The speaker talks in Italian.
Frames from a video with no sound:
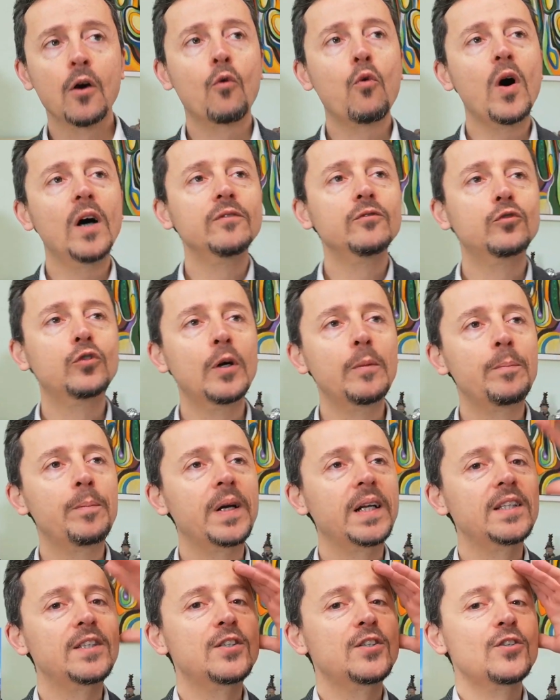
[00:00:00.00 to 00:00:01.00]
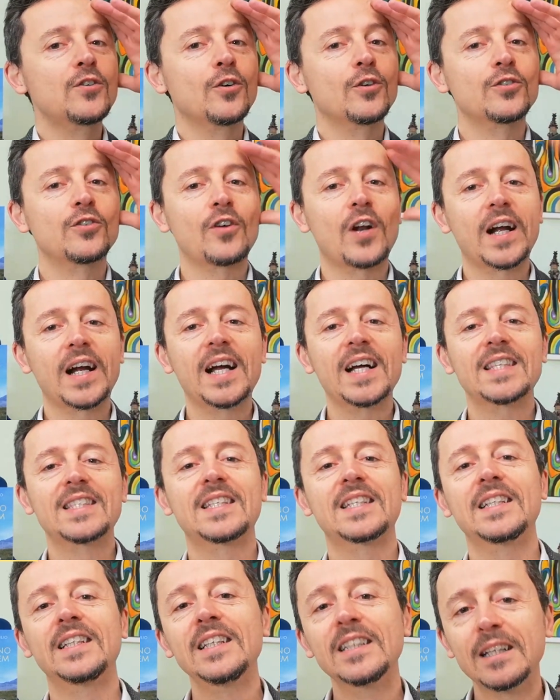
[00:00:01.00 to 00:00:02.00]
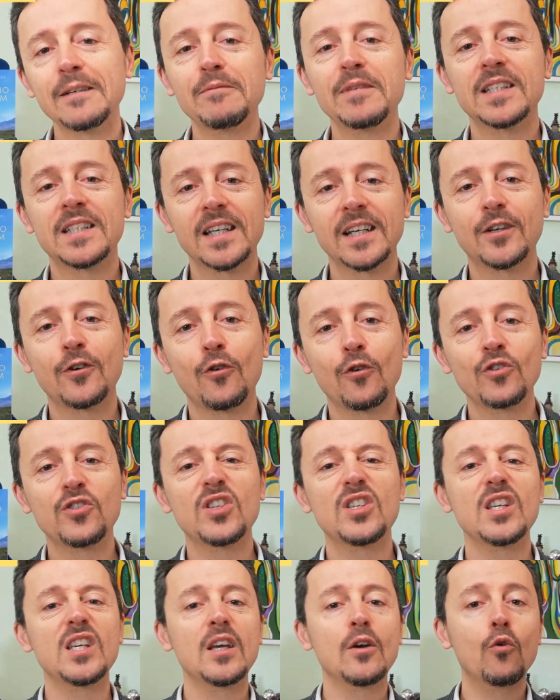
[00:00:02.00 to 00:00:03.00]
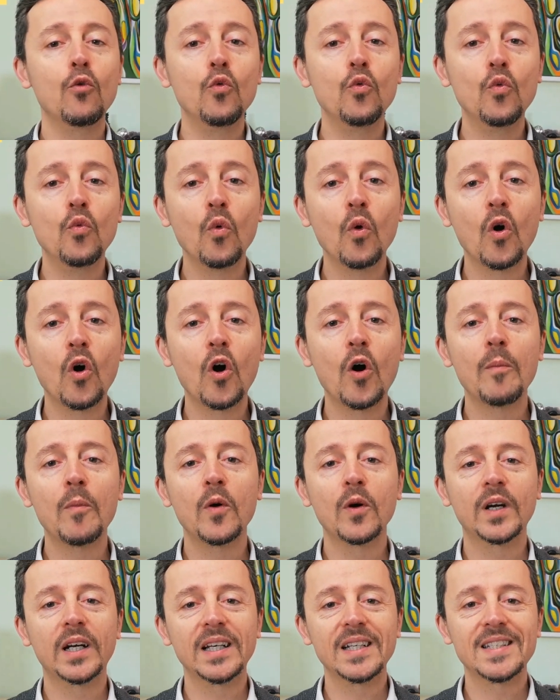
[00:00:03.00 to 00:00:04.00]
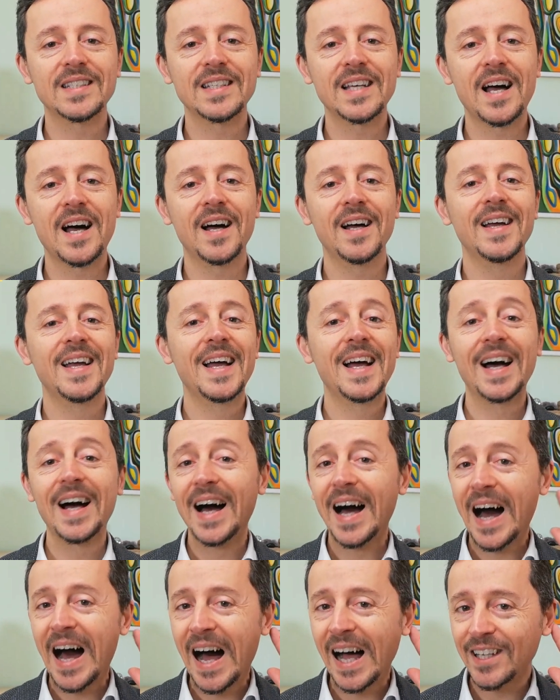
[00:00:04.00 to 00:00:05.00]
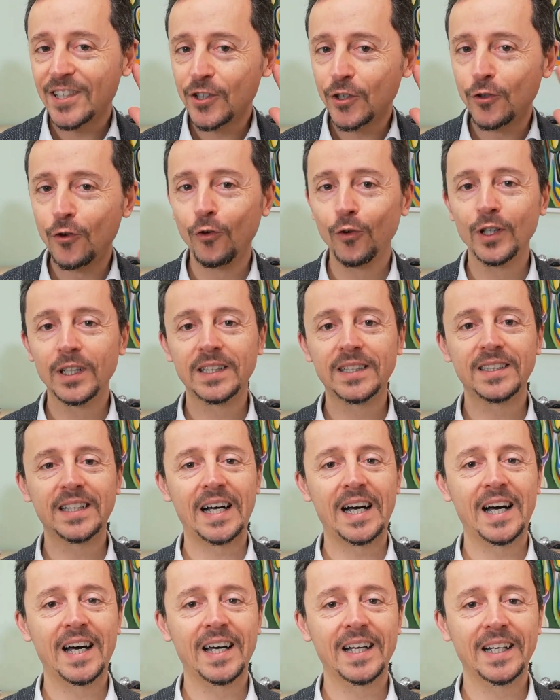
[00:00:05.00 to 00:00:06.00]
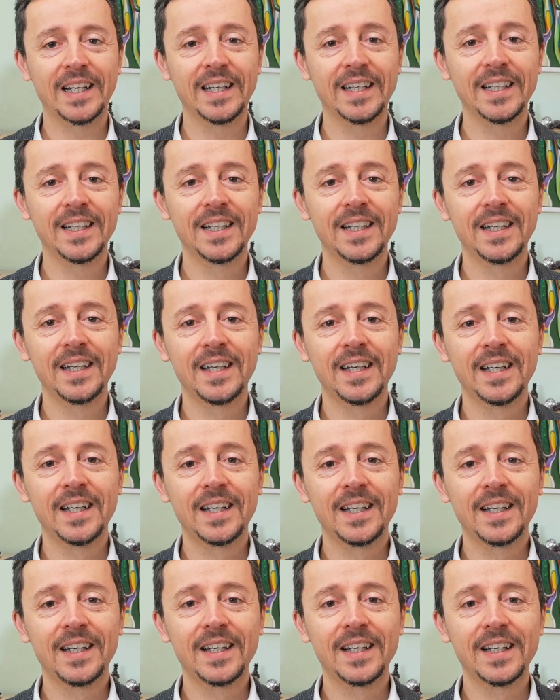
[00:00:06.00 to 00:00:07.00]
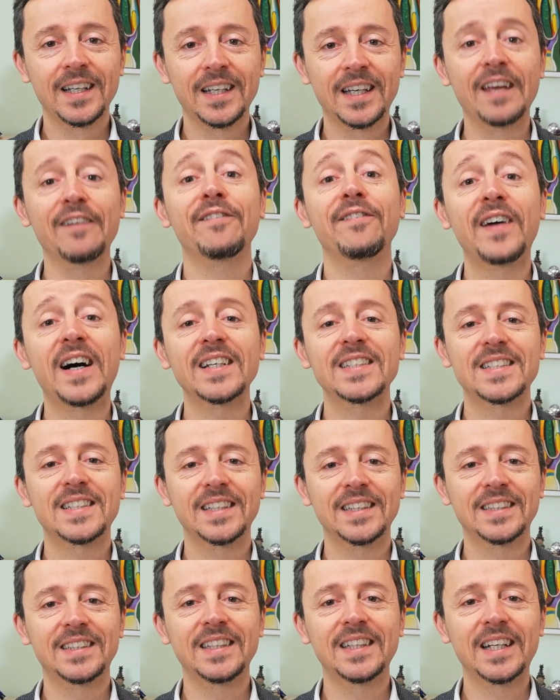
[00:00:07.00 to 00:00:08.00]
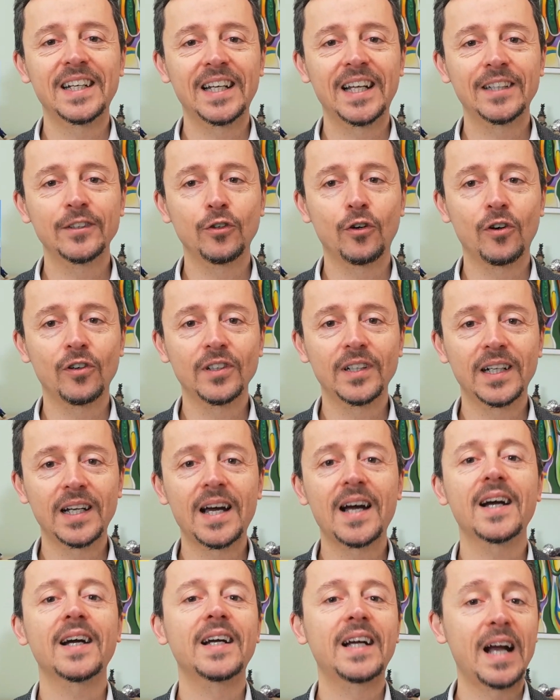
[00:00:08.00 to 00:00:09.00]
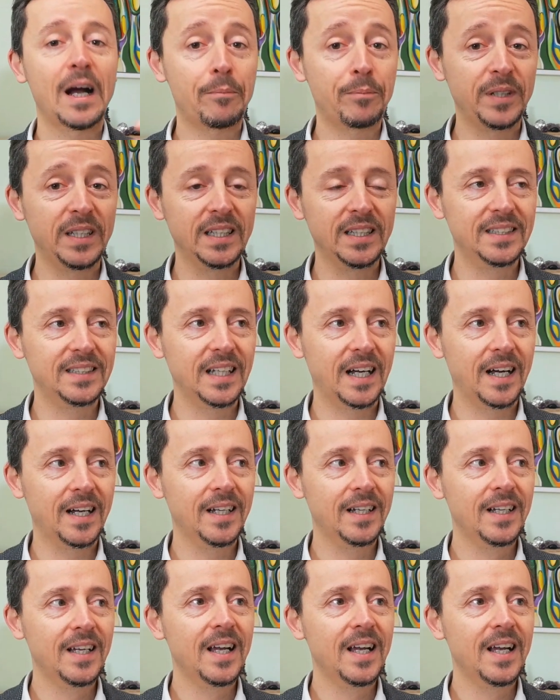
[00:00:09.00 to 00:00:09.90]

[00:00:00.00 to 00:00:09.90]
quanto è prezioso, ragazzi, ditemi se è così, un uomo che sa ascoltare, che fa sentire la donna capita,